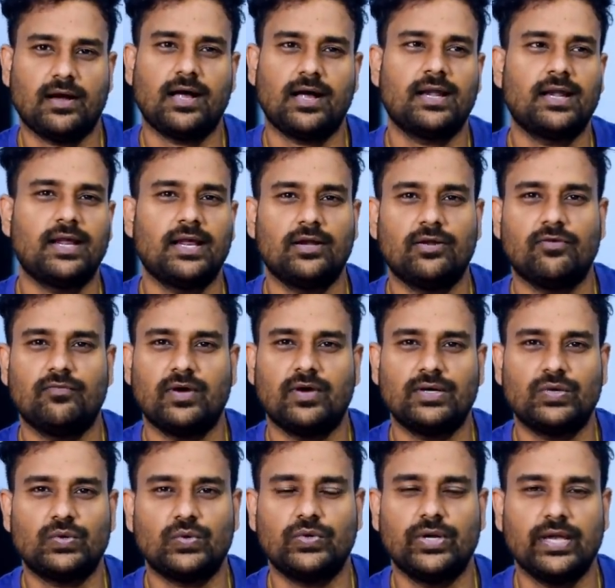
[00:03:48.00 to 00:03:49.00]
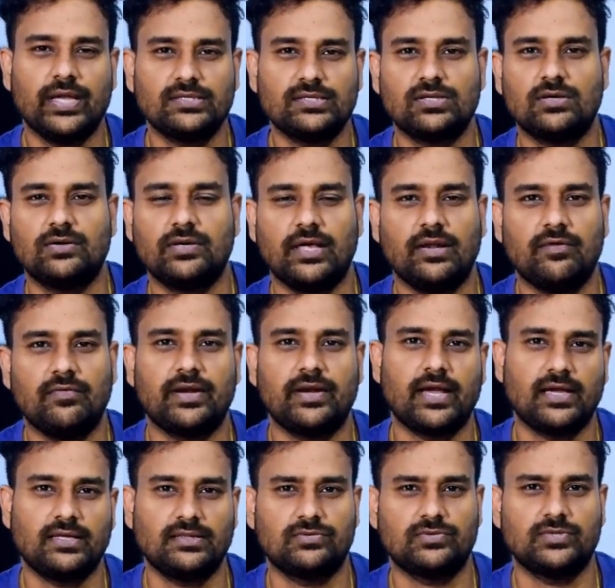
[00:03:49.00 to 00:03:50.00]
ఆన్లైన్లో వన్ టూ డేస్లో
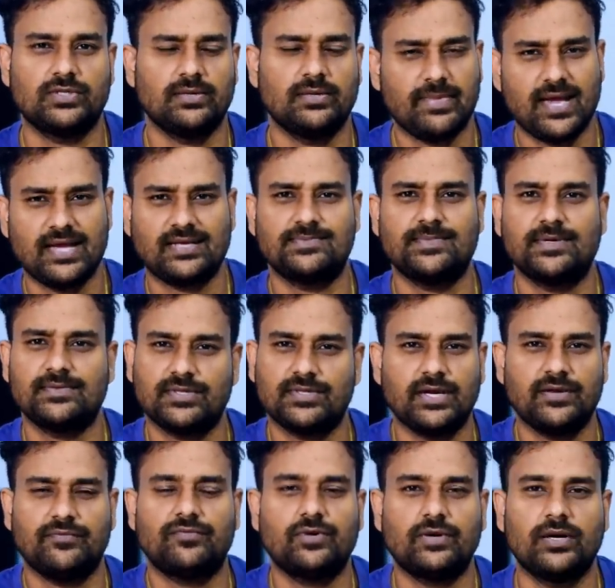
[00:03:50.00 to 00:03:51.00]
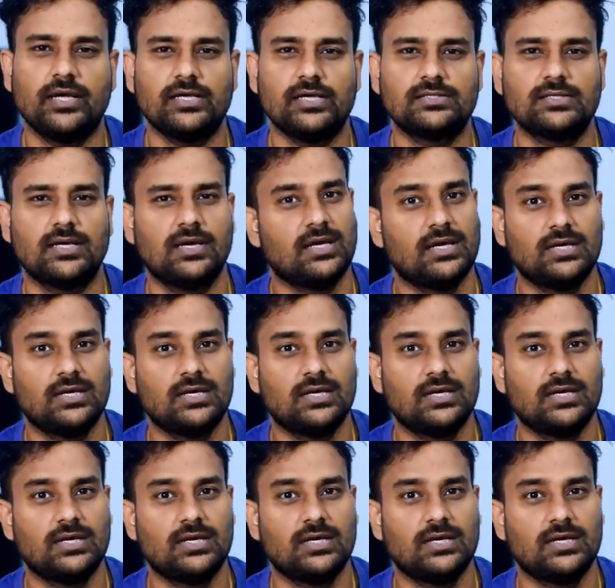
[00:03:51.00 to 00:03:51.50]
డెలివరీ అవుతుంది మ్యాక్సిమం త్రీ ఫోర్ డేస్